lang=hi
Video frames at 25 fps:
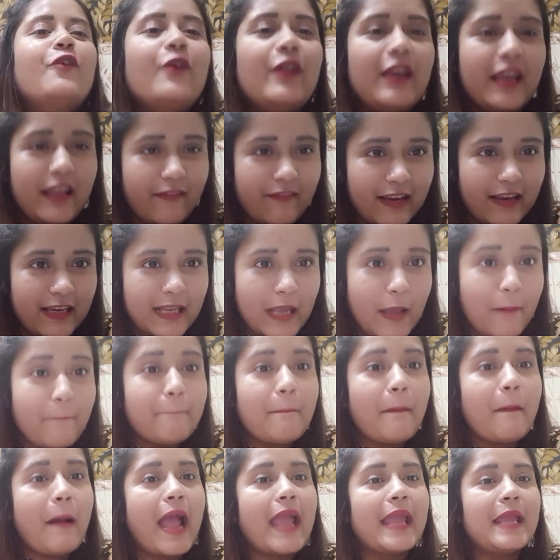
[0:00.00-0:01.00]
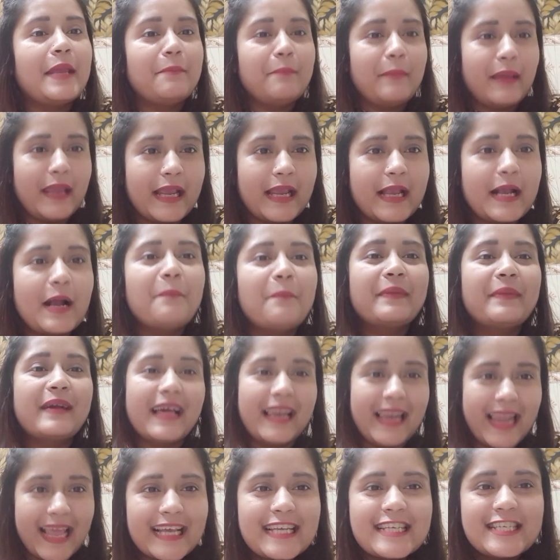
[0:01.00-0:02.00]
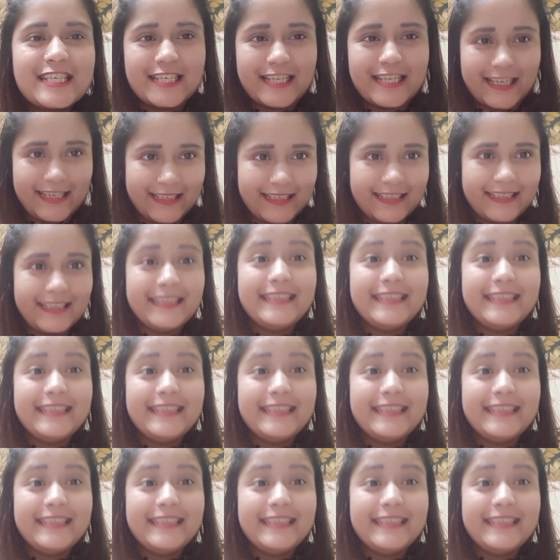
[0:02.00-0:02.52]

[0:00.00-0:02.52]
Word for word: होने वाली है माई मेकअप कलेक्शन